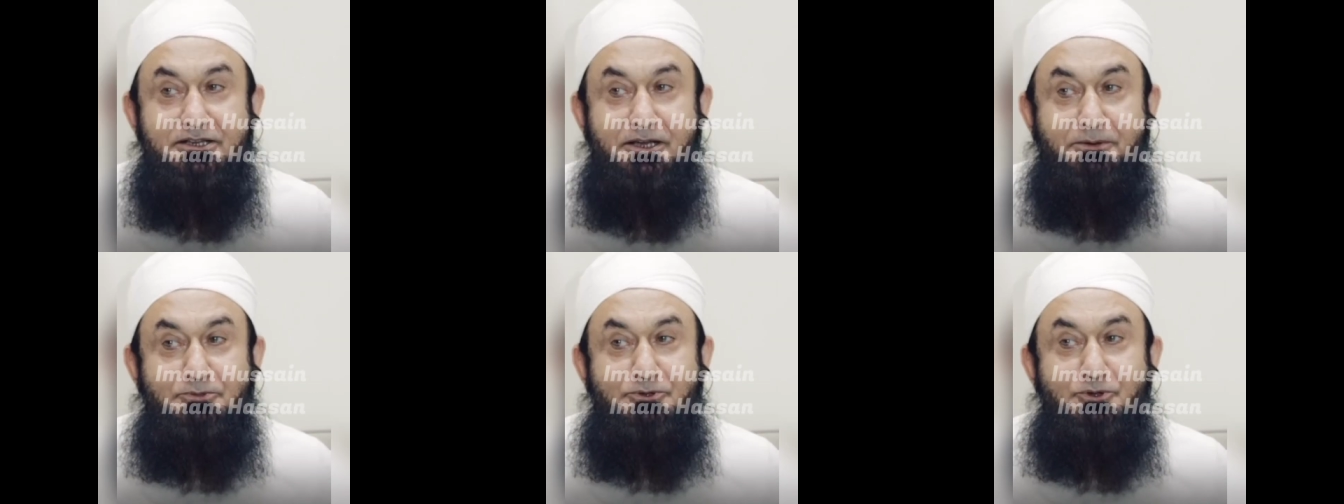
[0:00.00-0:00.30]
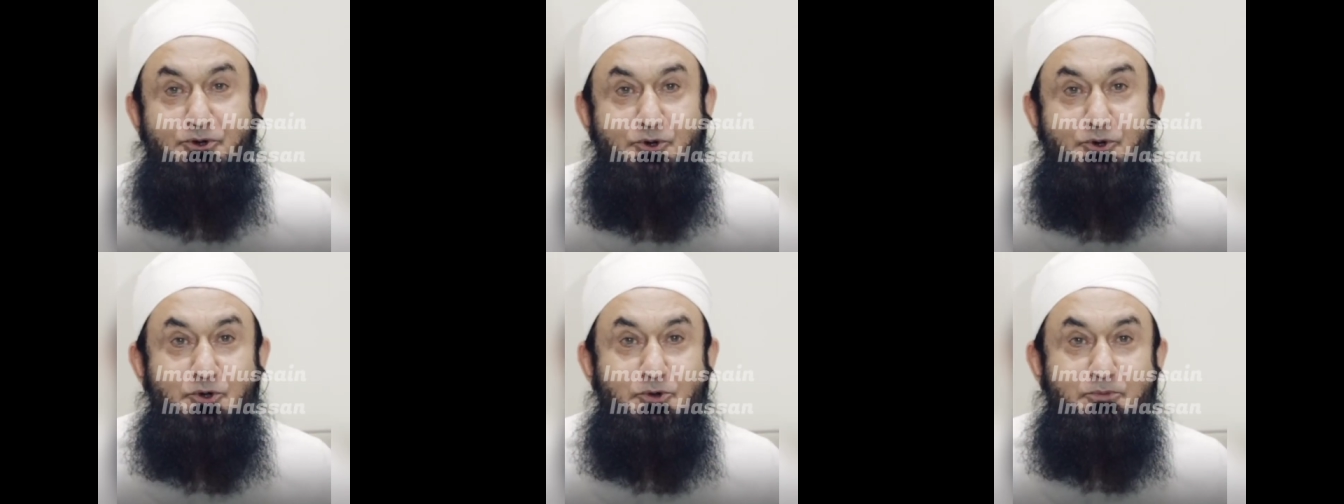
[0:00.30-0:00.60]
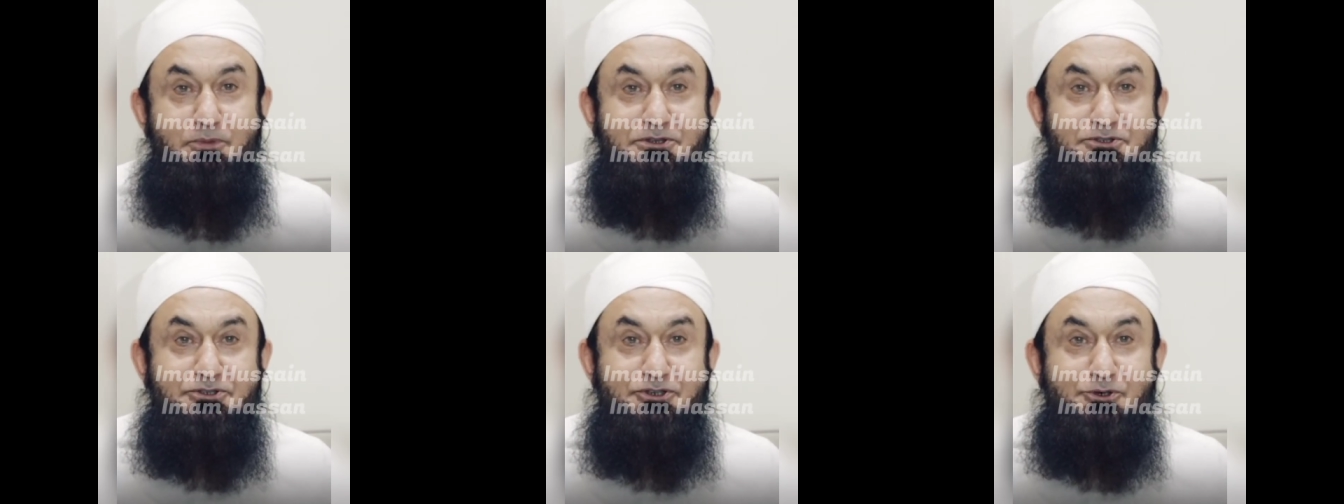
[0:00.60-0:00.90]
जब दोनों
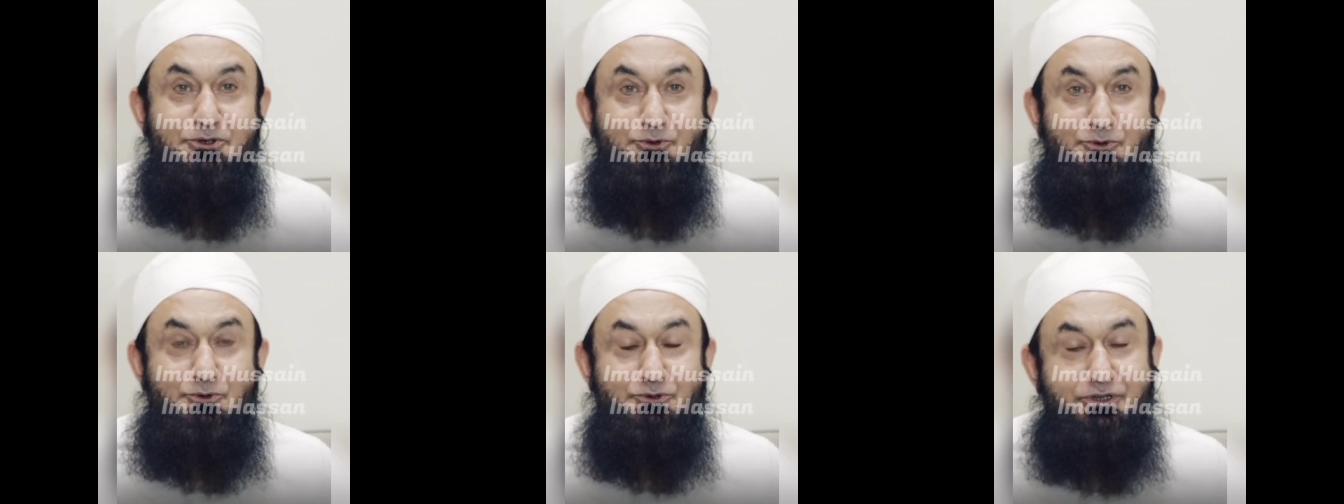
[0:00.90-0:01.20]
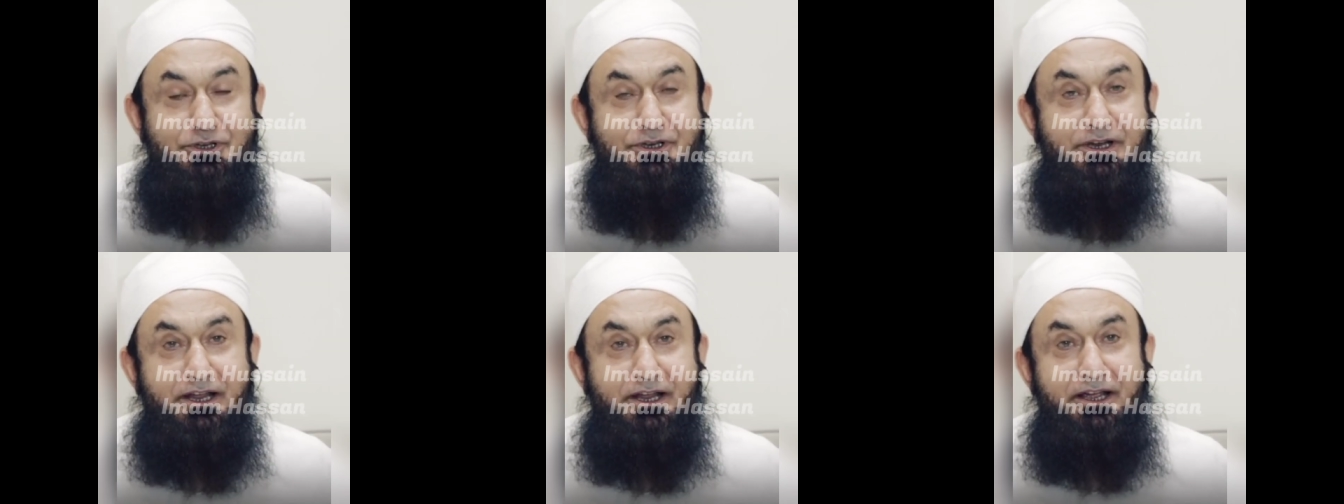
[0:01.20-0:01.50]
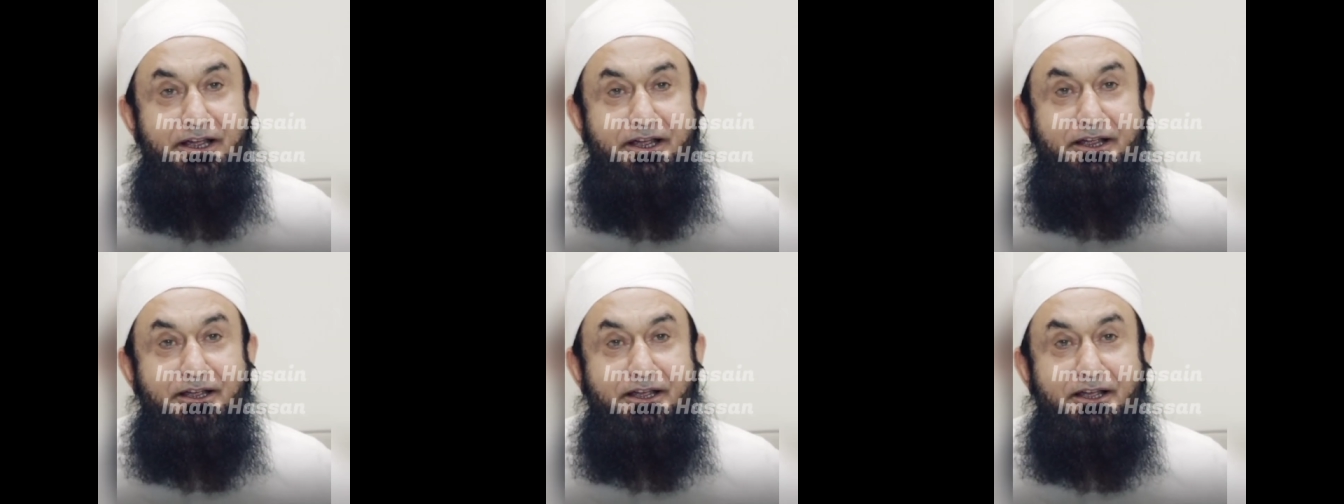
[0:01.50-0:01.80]
बच्चे उतर
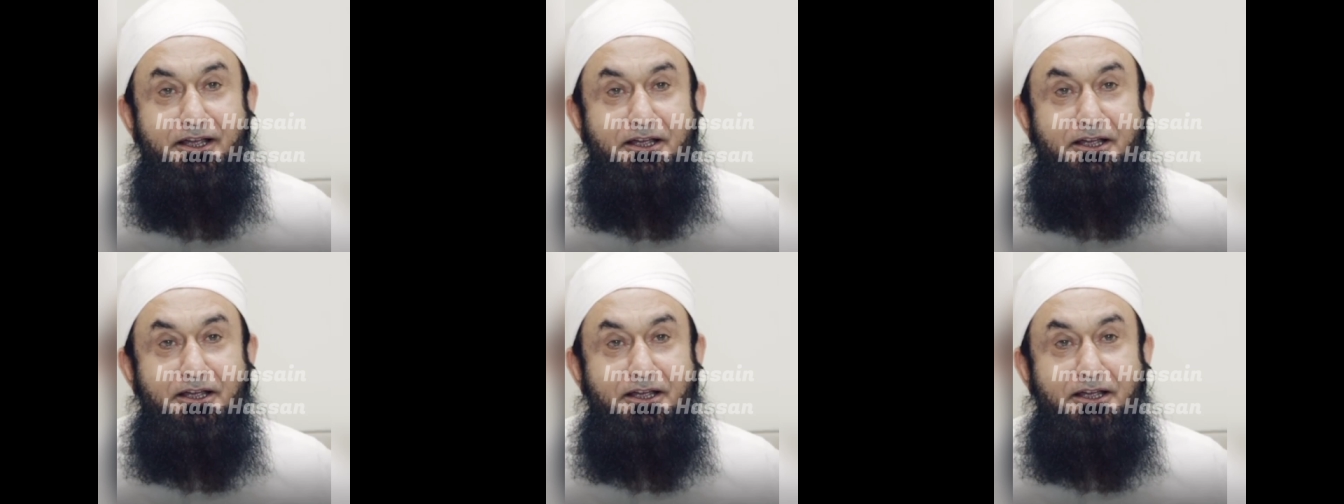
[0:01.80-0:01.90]
गए